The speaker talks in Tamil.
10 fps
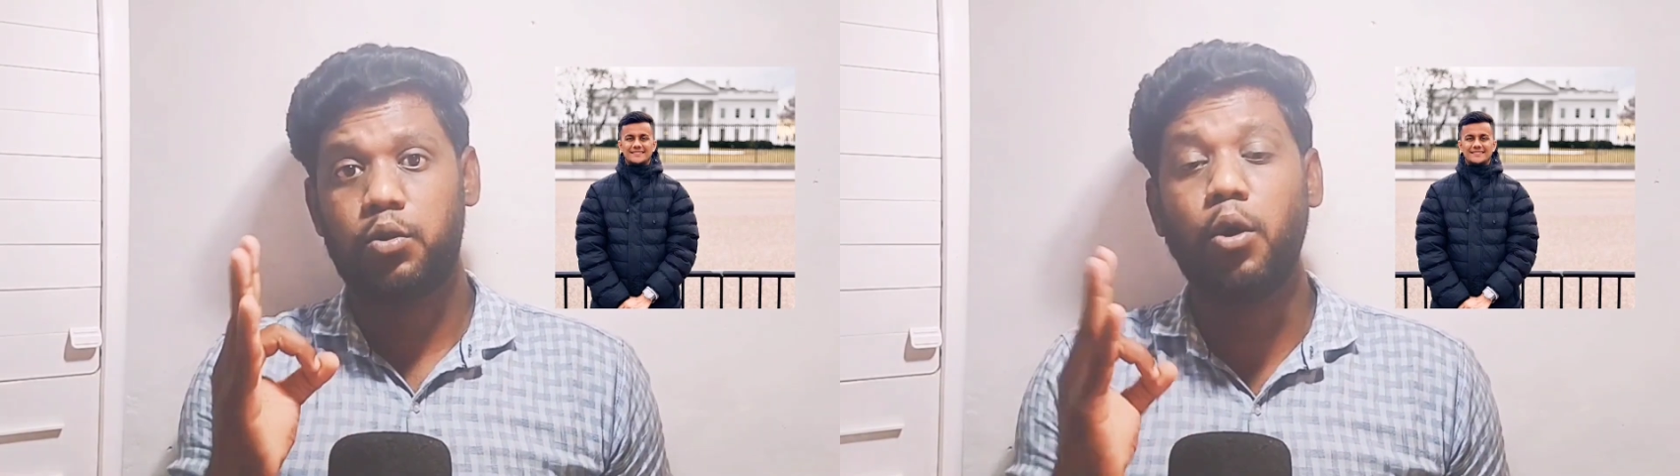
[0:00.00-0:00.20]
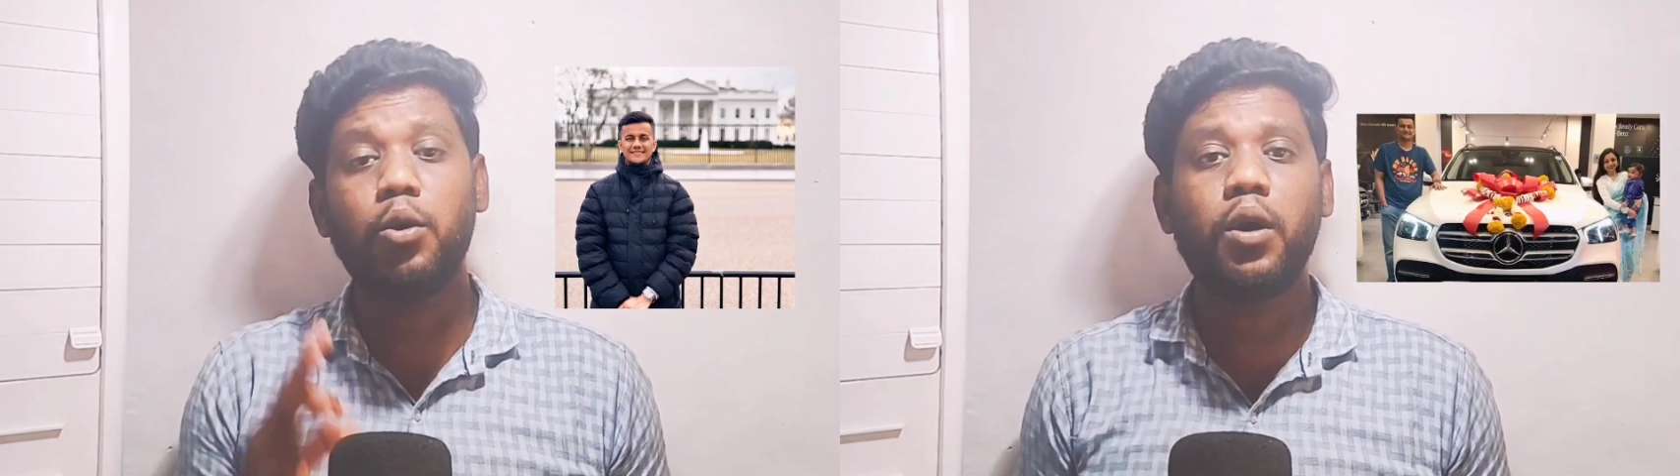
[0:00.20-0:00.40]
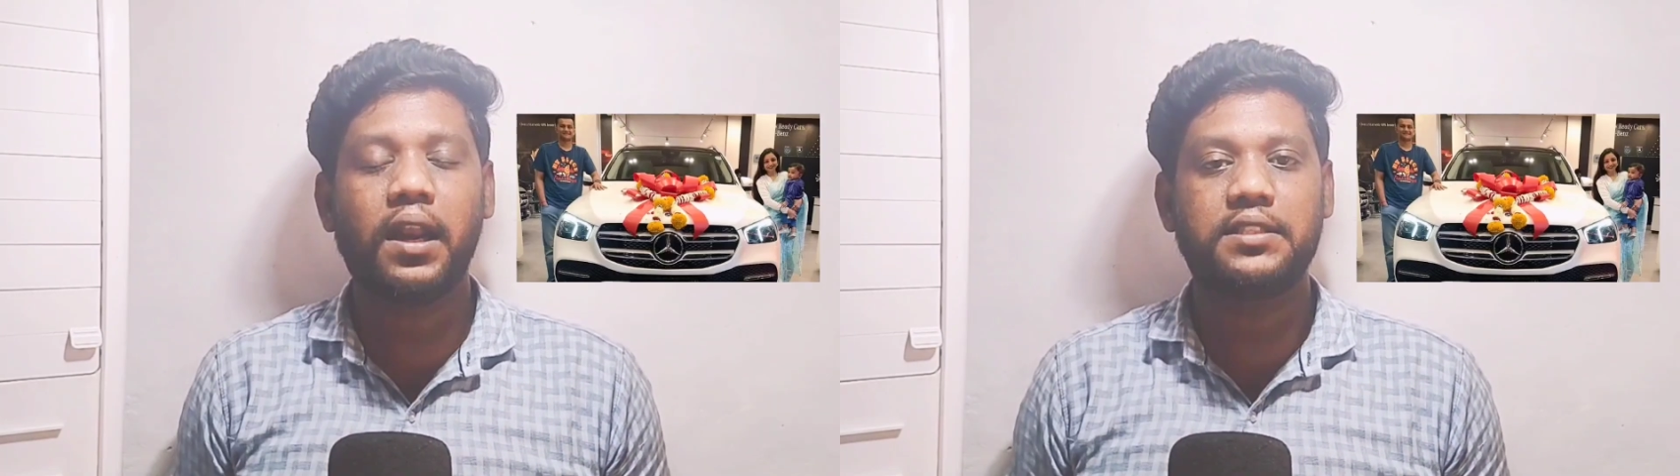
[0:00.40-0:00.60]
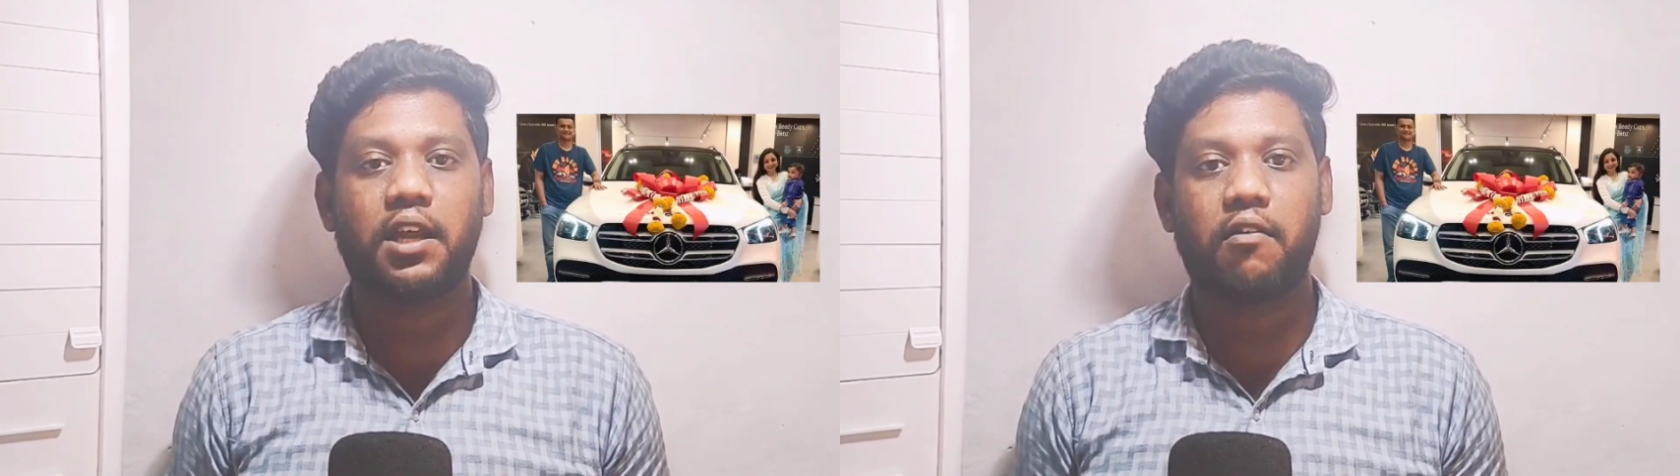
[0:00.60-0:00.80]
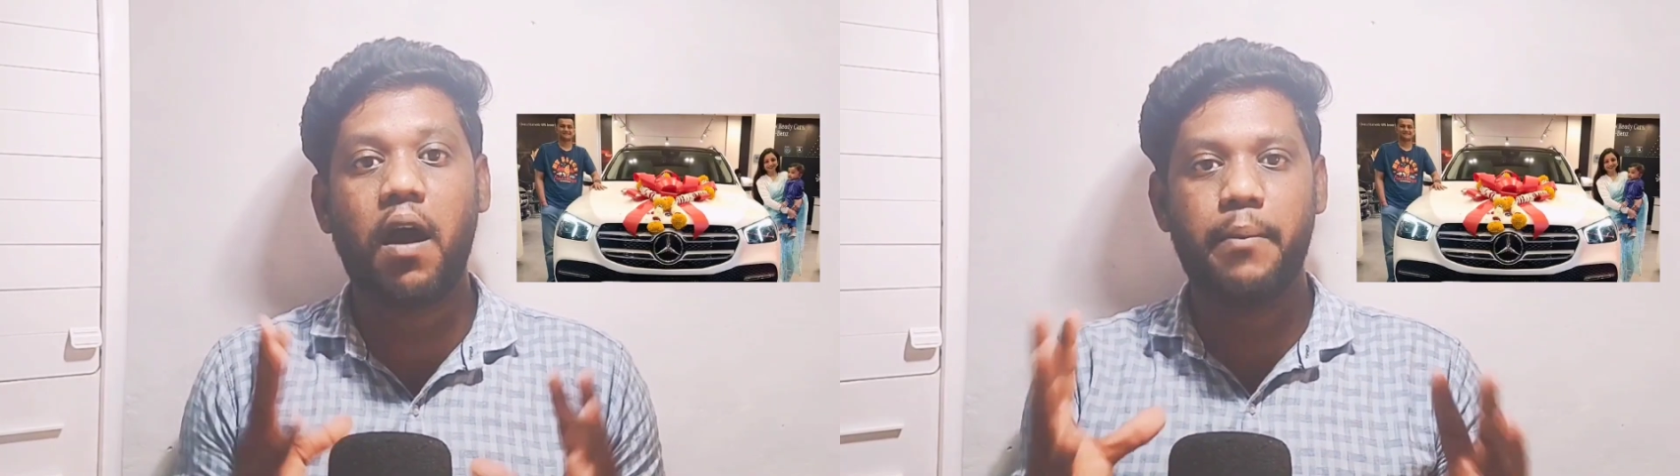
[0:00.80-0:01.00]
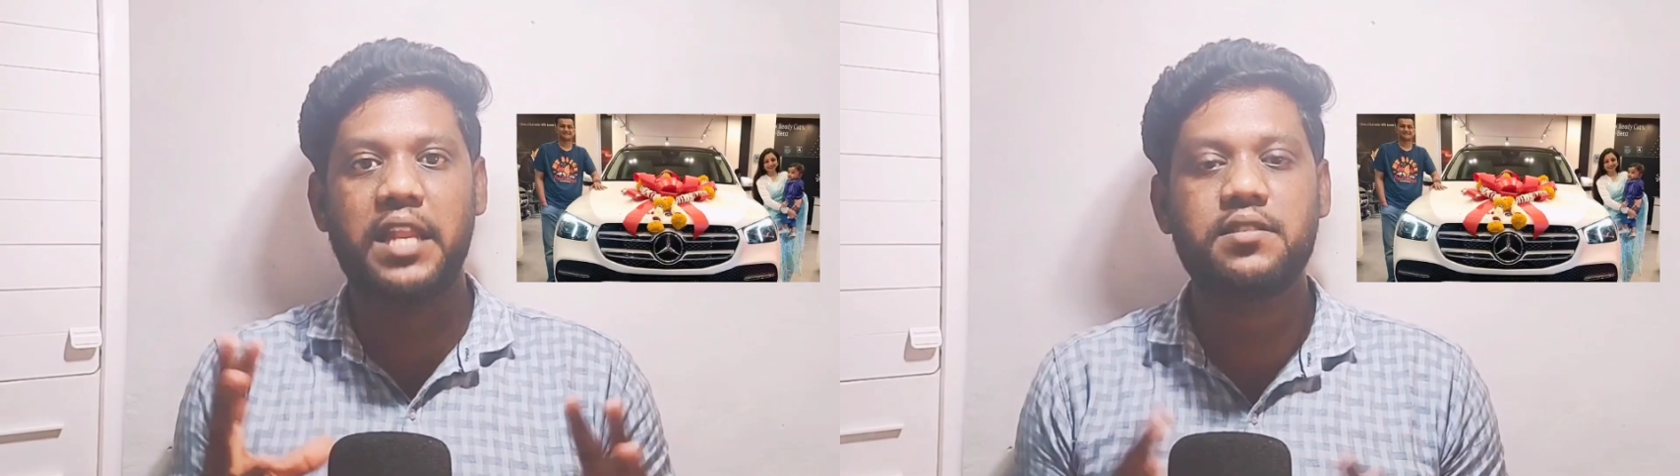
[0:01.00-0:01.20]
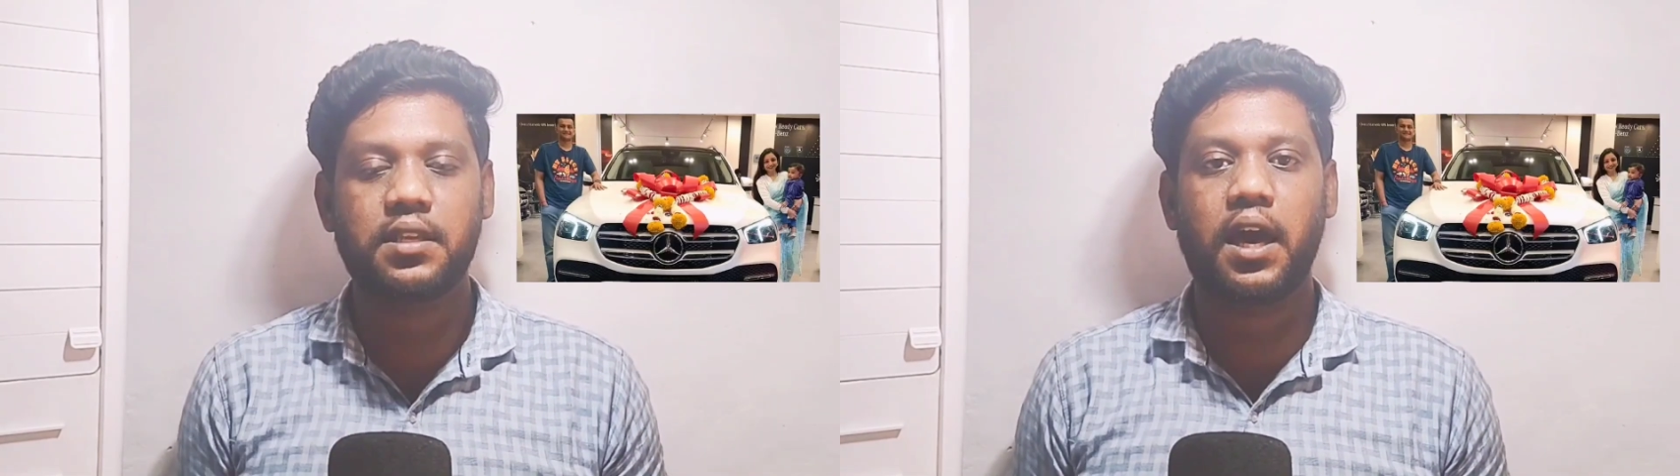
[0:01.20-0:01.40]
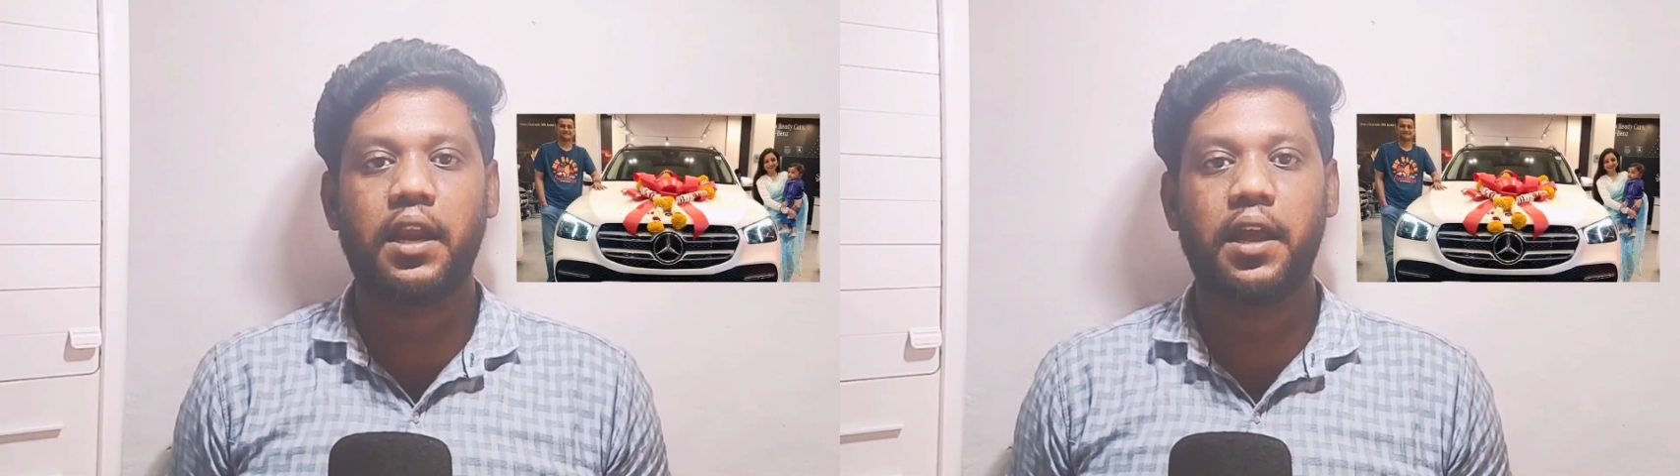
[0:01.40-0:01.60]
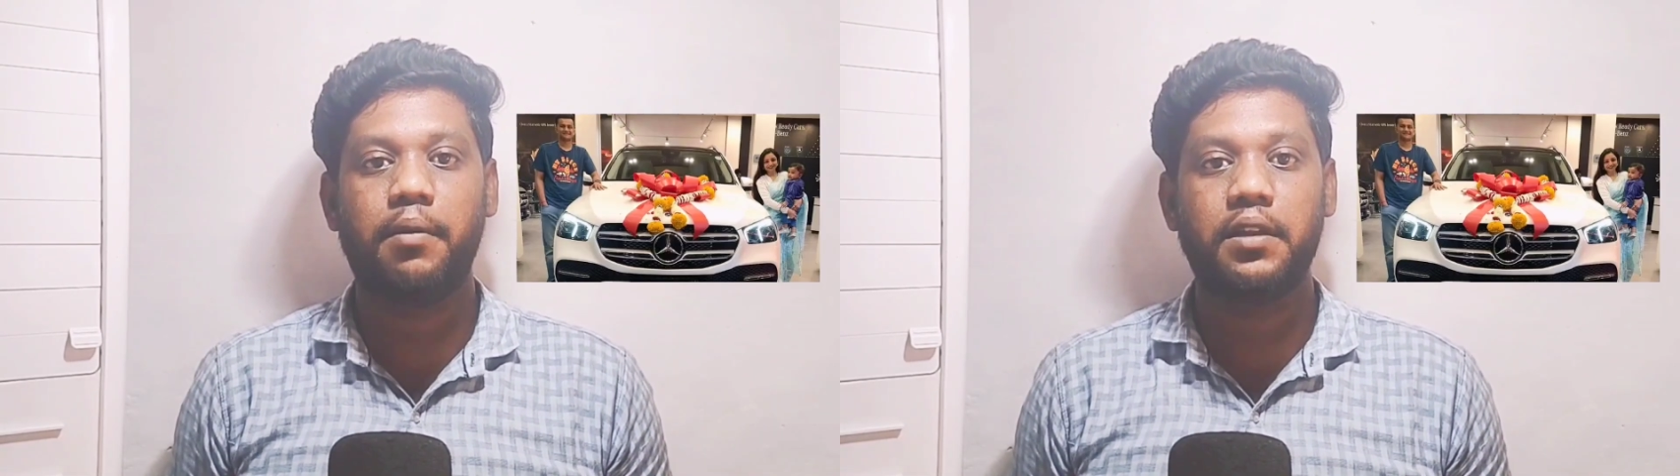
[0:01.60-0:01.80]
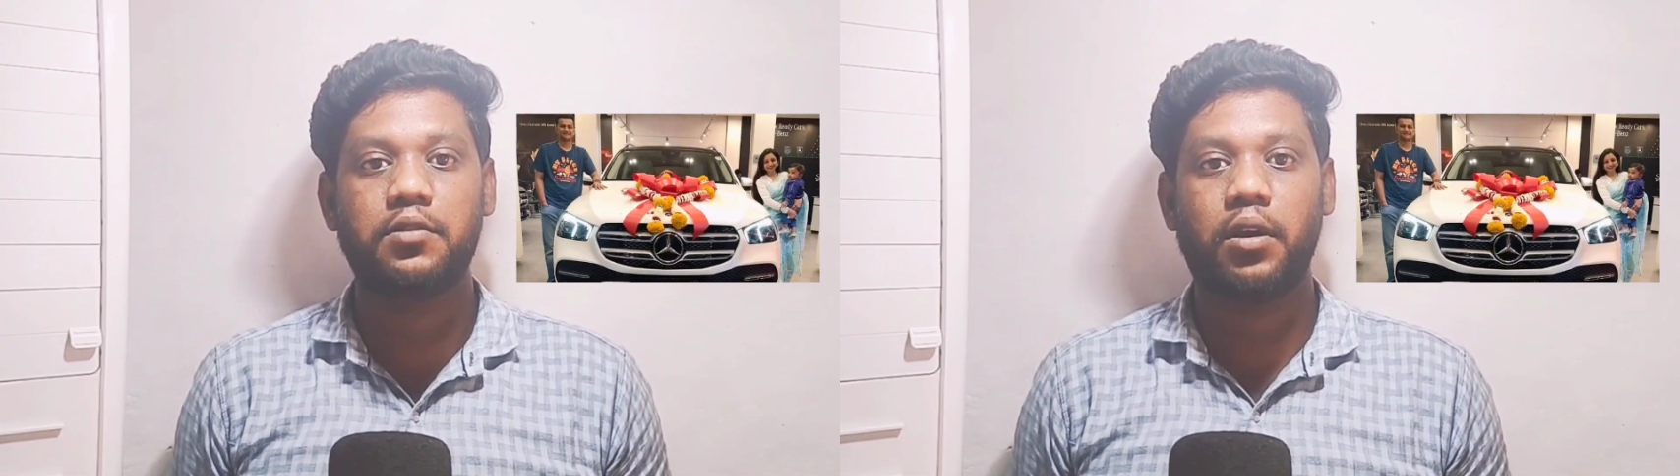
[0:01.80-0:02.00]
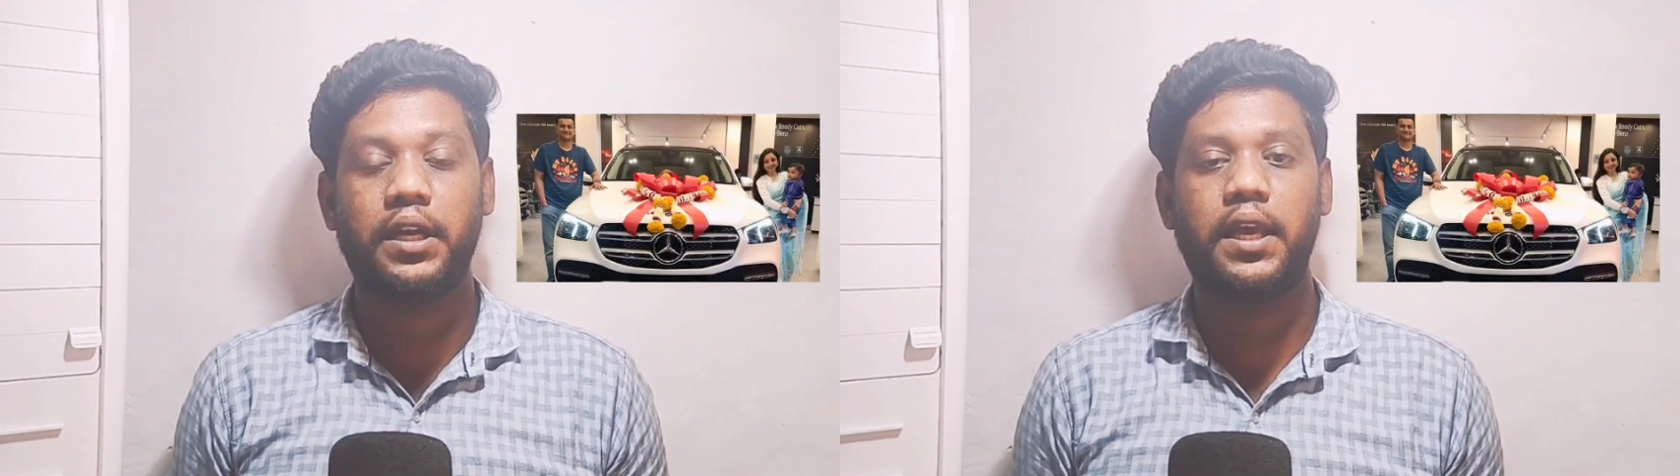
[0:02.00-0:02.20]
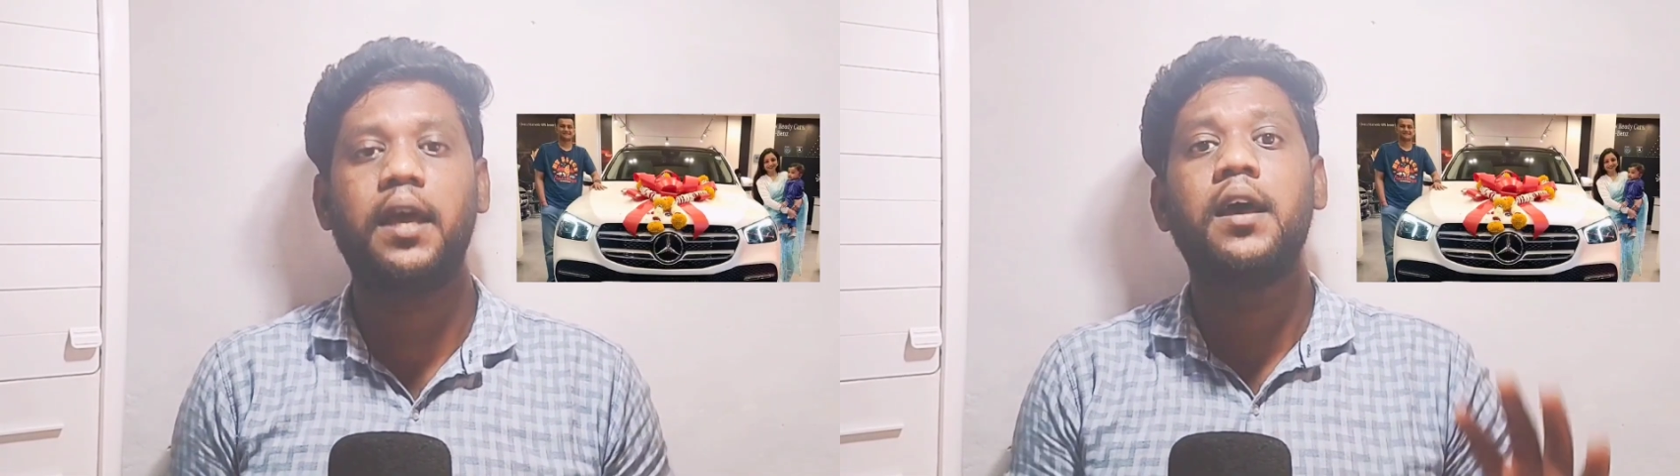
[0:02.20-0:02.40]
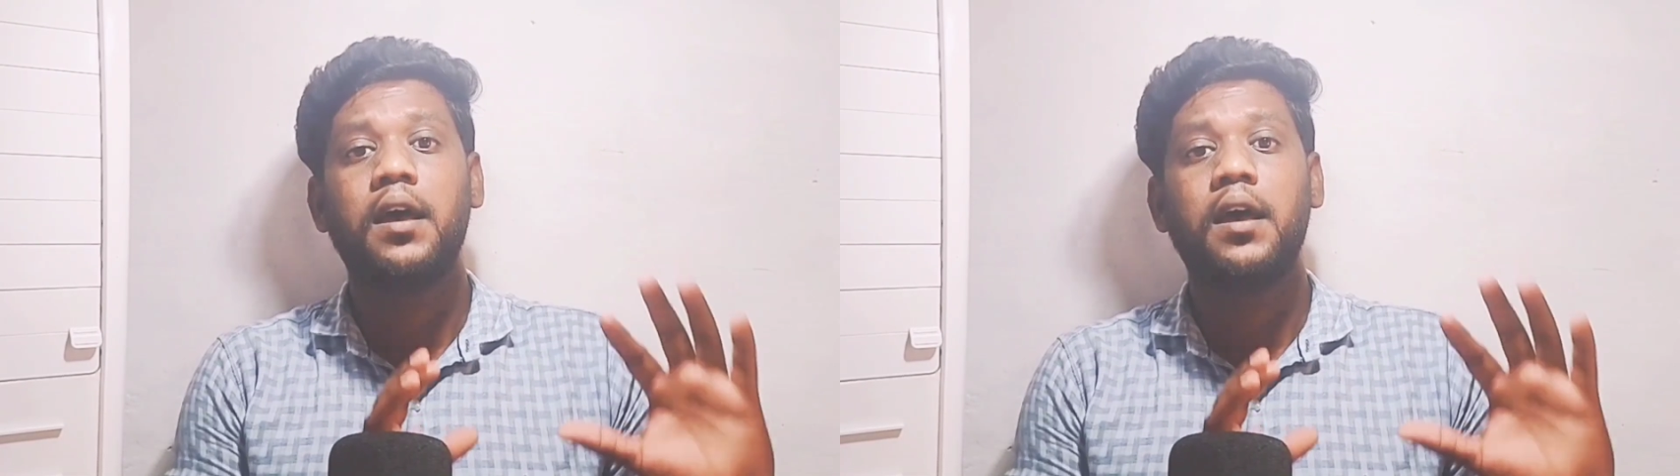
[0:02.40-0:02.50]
தொண்ணூறு லட்சம் ரூபா பென்ஸ் காரு அப்படின்னு சொல்லிட்டு